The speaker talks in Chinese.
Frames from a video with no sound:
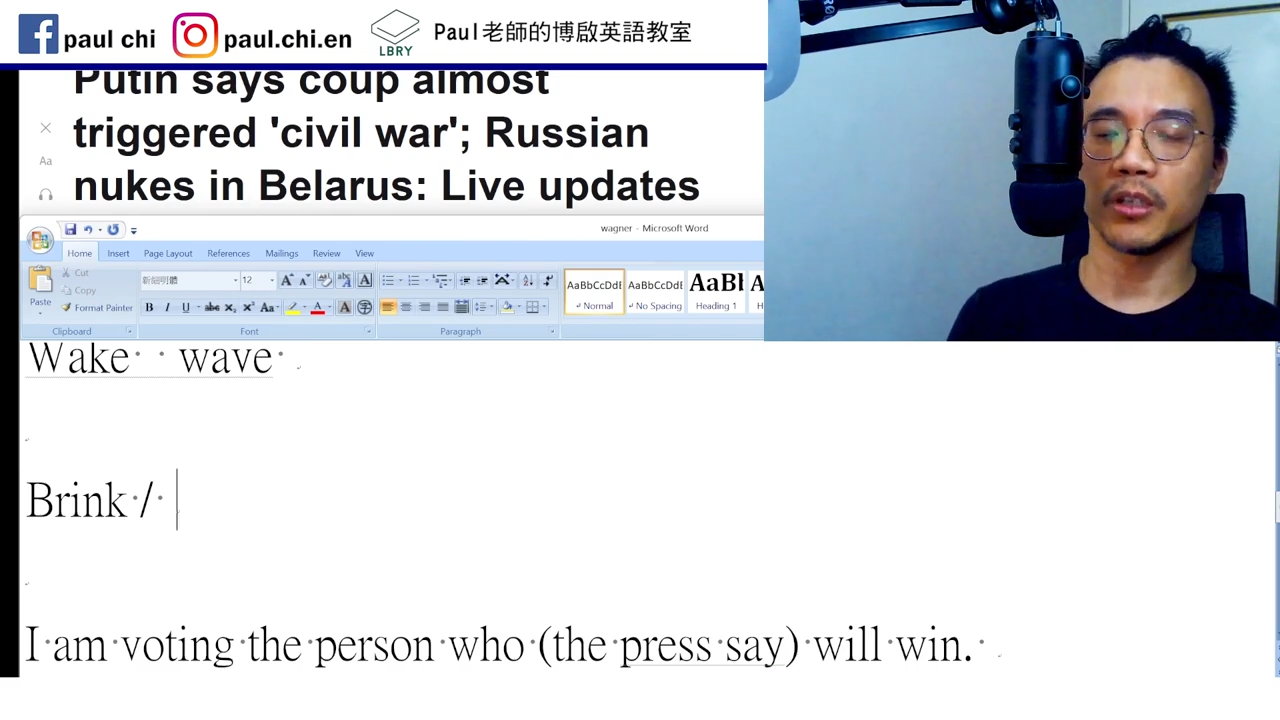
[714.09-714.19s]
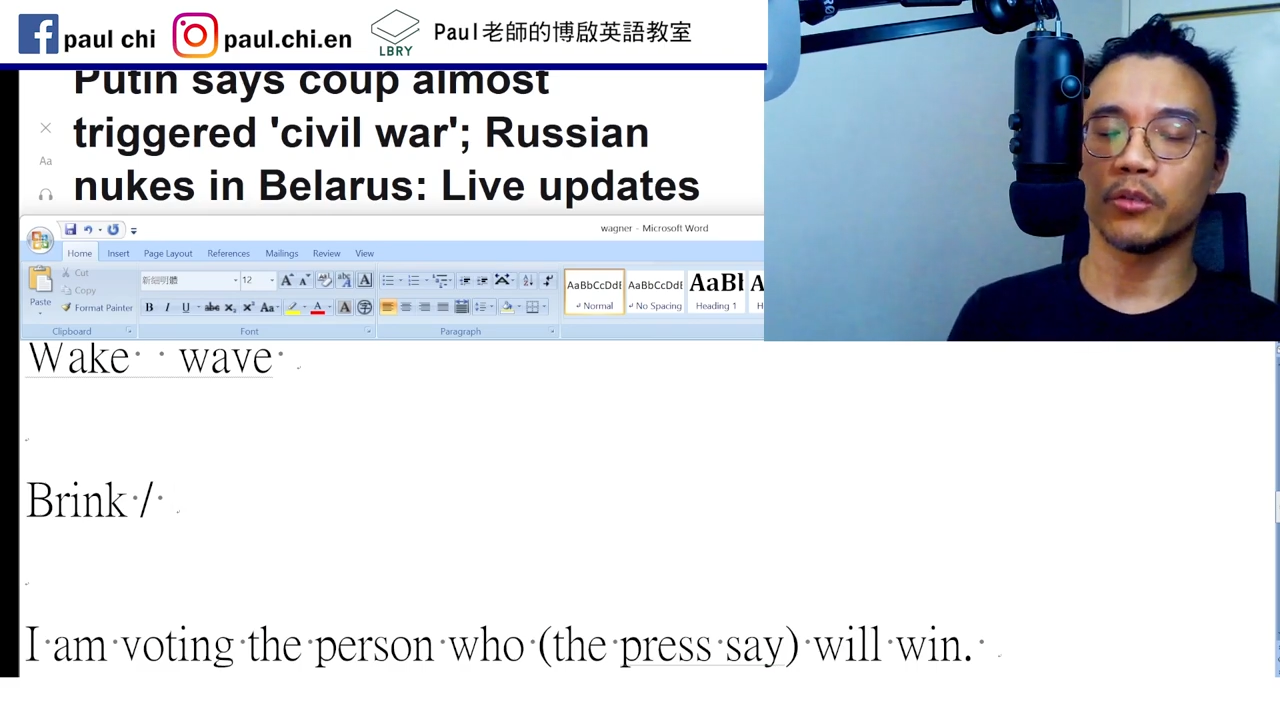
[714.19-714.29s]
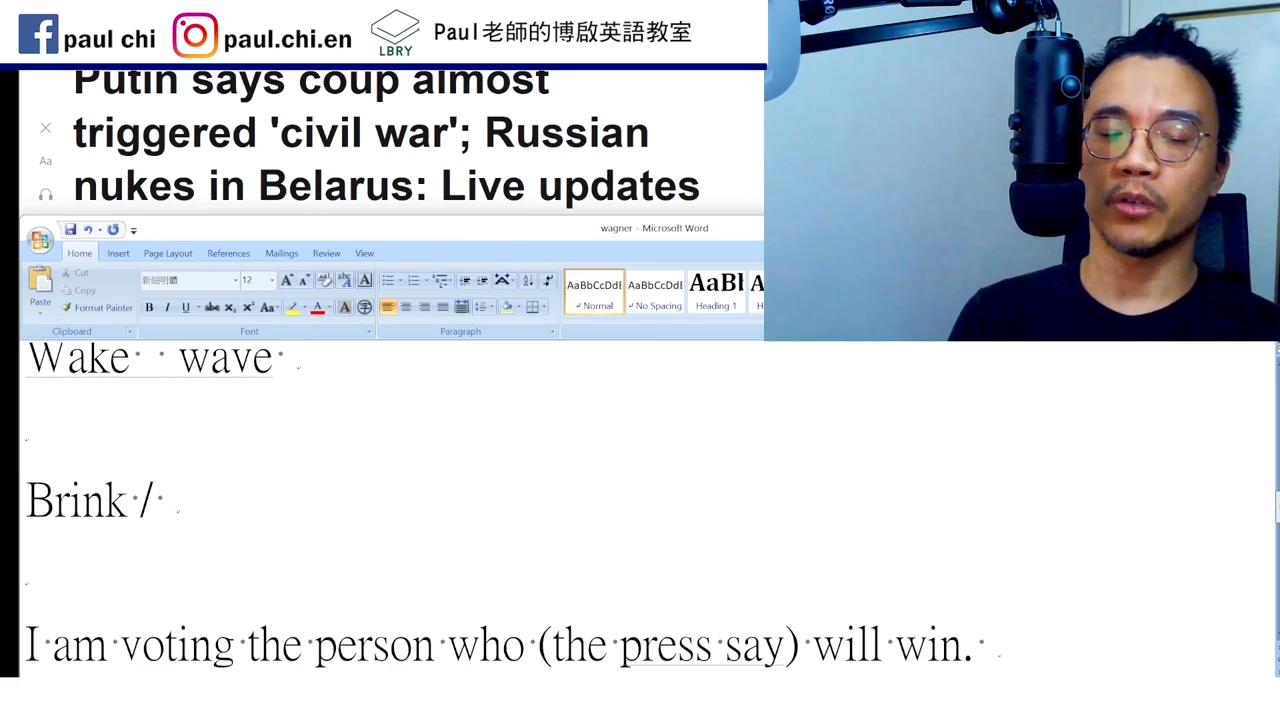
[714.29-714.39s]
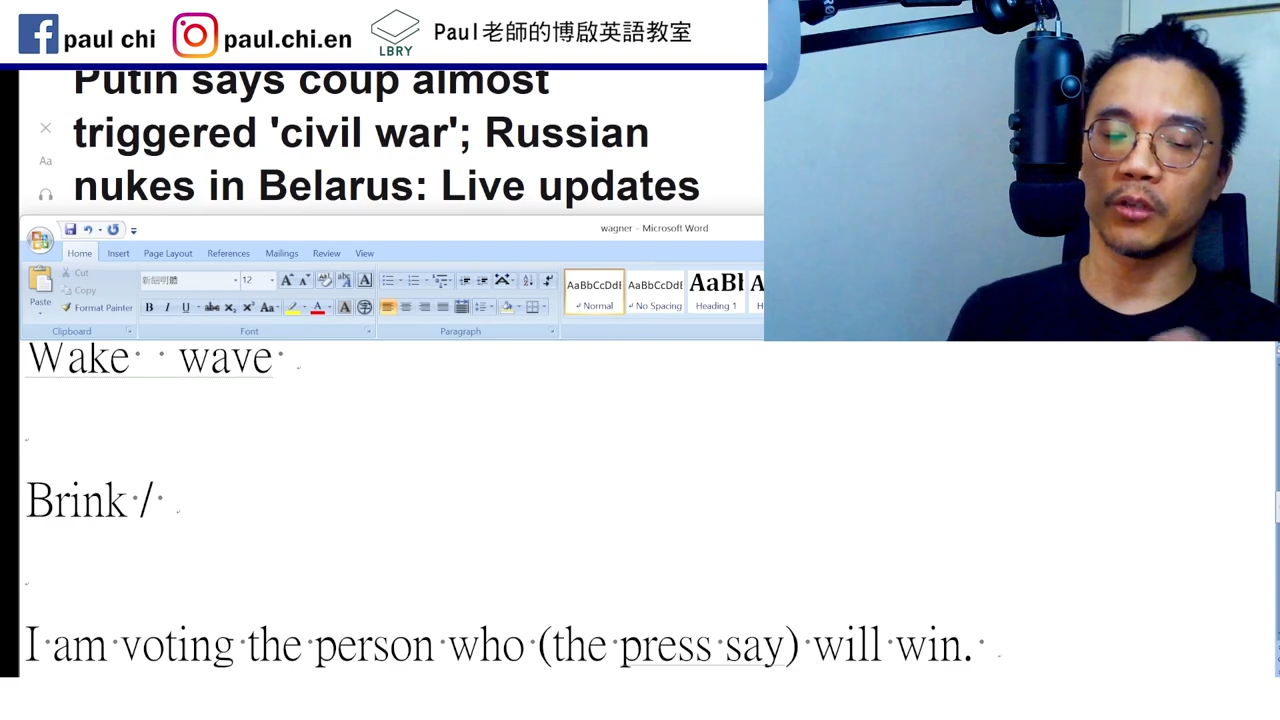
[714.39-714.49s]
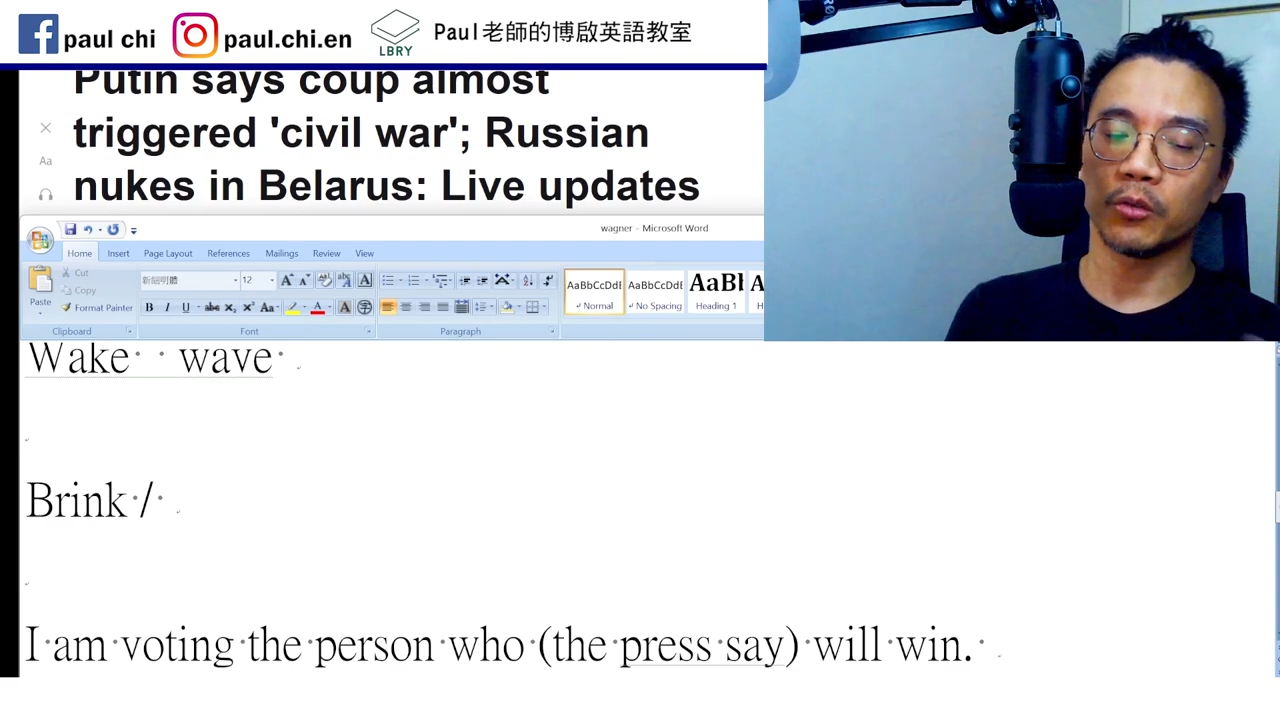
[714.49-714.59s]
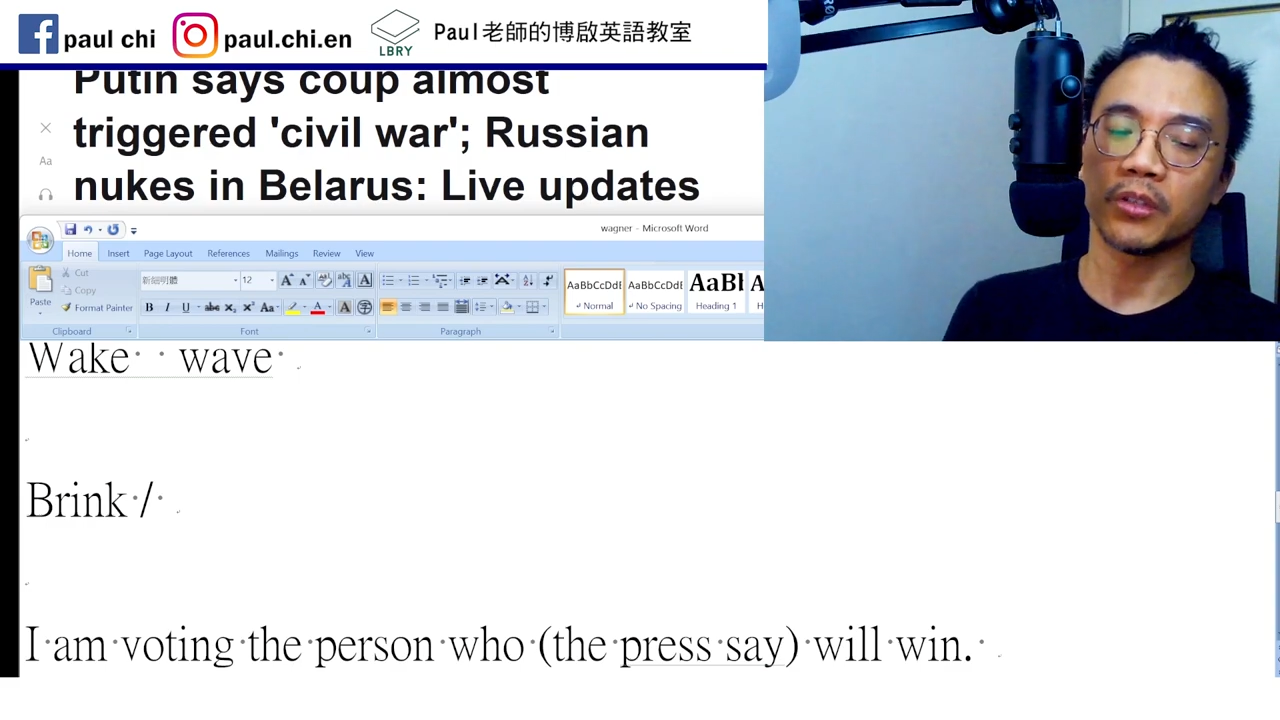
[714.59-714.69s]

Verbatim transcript: 所以如果